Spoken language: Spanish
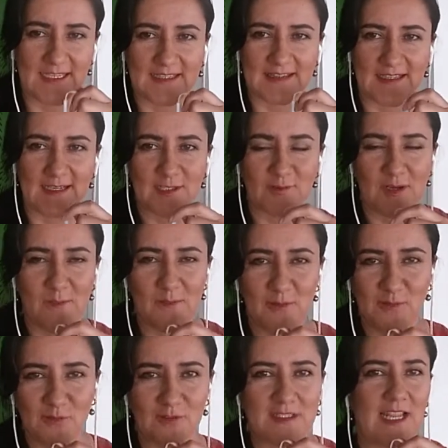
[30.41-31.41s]
que tienes una
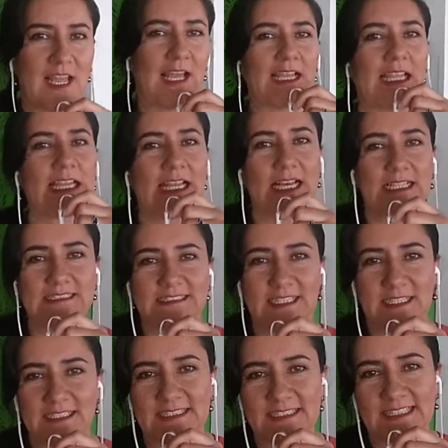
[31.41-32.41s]
oportunidad
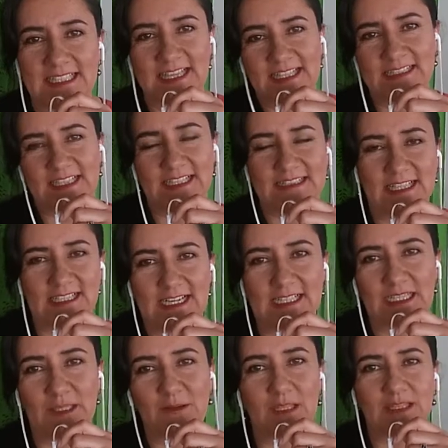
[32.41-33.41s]
gigante de
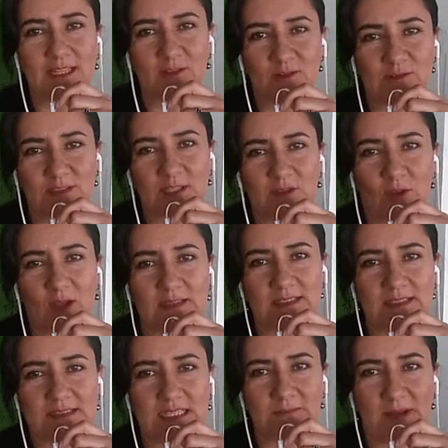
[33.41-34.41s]
tener dividendos de
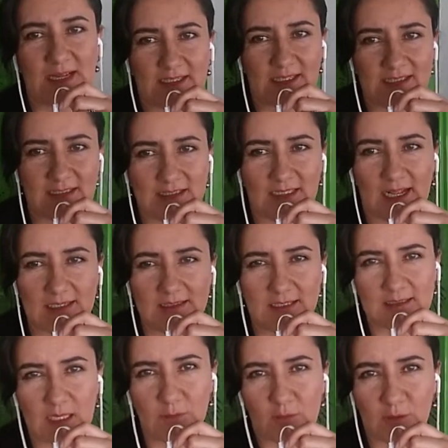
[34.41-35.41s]
todas estas marcas,
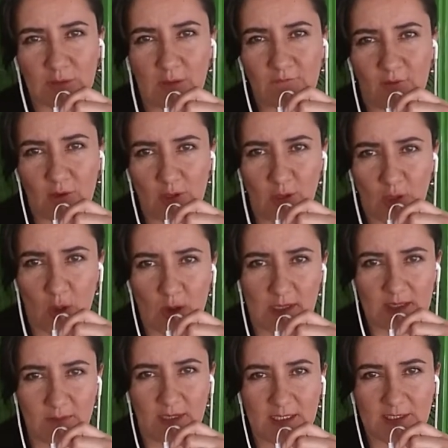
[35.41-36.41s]
gracias al portafolio
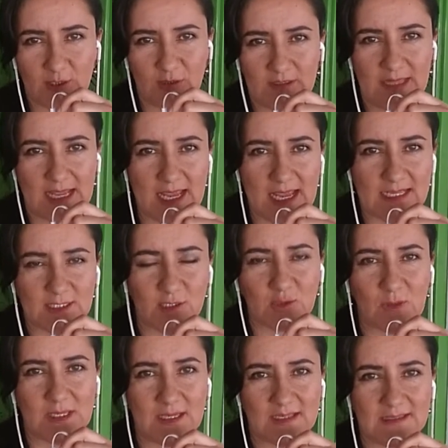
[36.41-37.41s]
global de inversión de
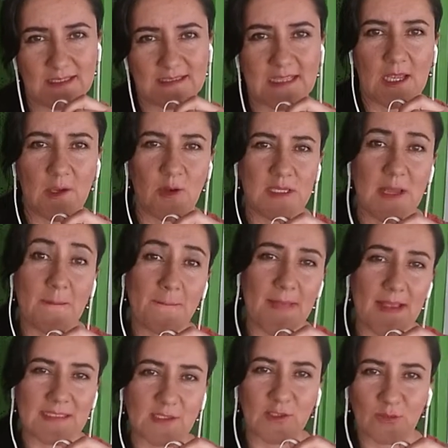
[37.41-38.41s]
SWIFT, de Skyway
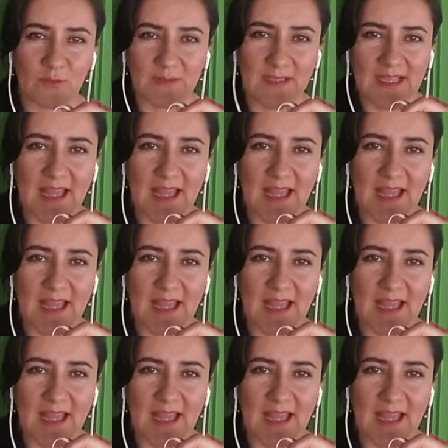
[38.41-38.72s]
Invest Group,